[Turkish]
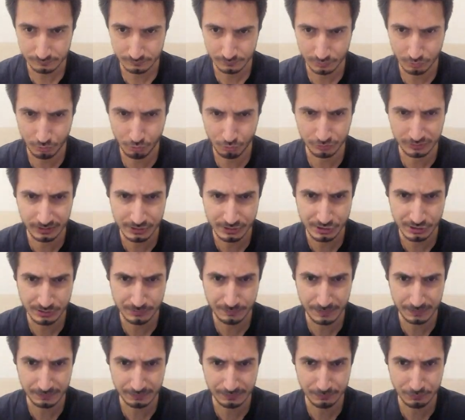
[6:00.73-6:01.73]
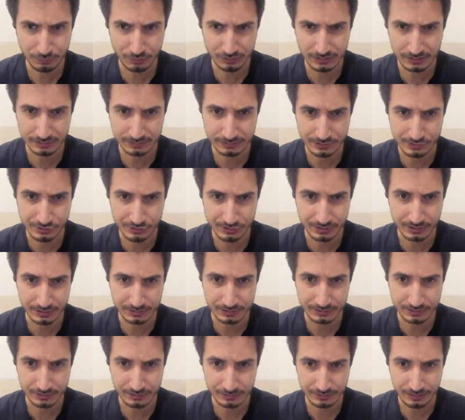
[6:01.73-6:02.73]
Oradan çıkmazsa buralardan çıkar.
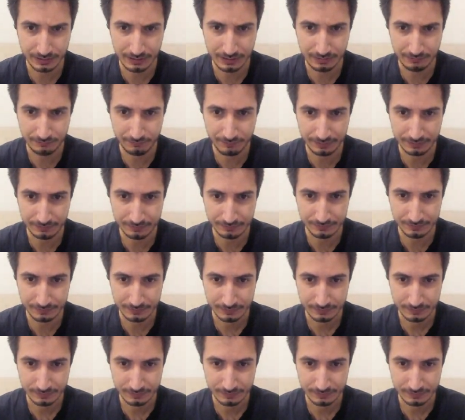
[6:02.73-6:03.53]
Evet.